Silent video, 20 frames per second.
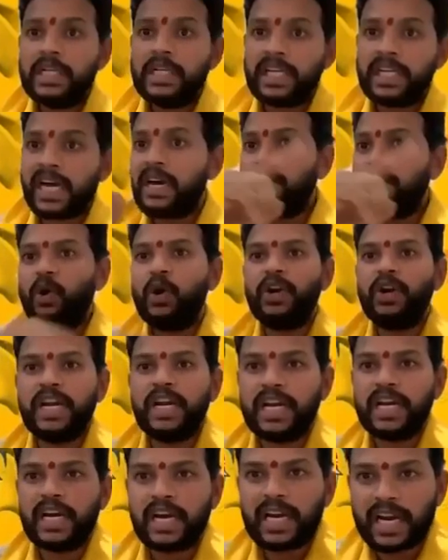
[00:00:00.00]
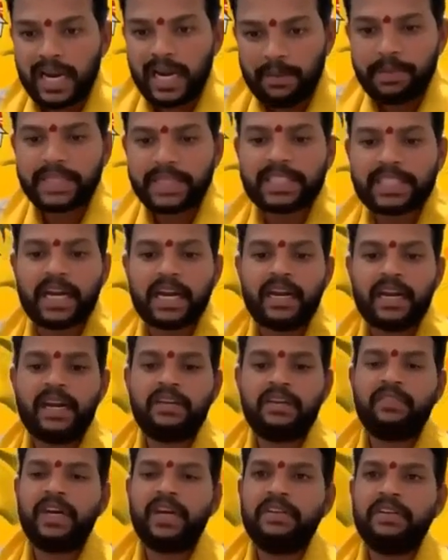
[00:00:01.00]
జగన్మోహన్ రెడ్డి గారు
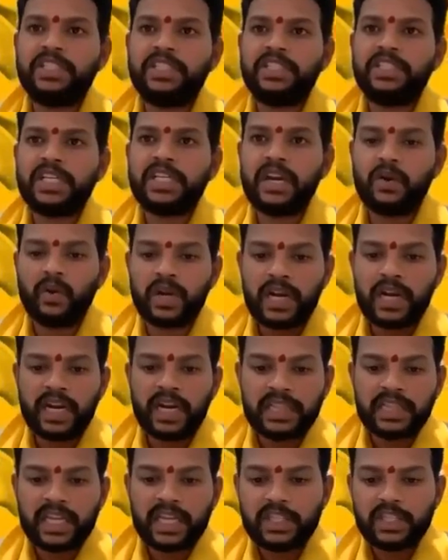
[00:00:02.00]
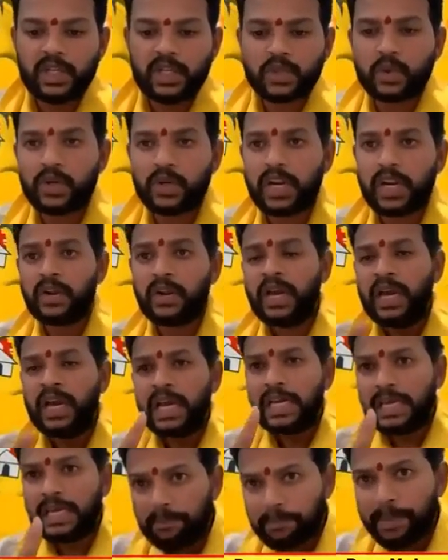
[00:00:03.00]
కల్పించారన్నటువంటి విషయాన్ని కూడా నేను తెలియజేసుకుంటున్నాను
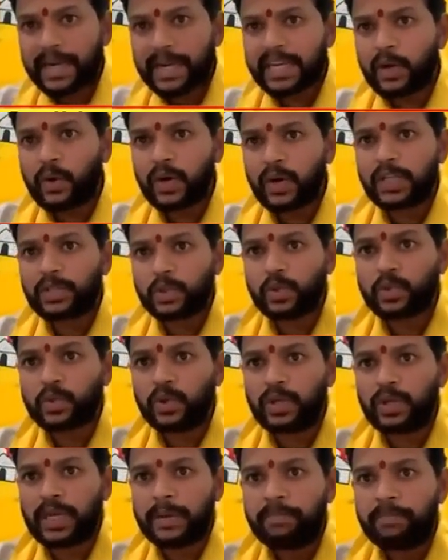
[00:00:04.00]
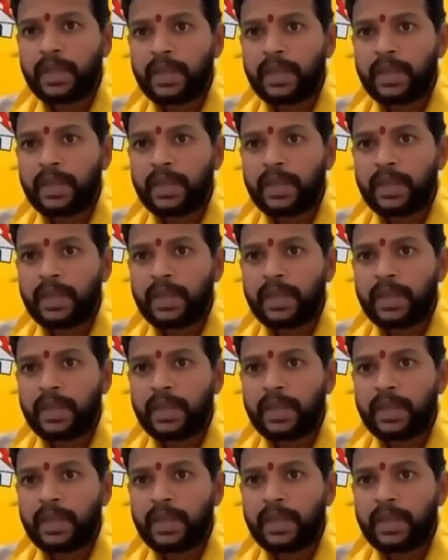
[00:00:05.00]
ఇప్పటికీ కూడా చూసుకుంటే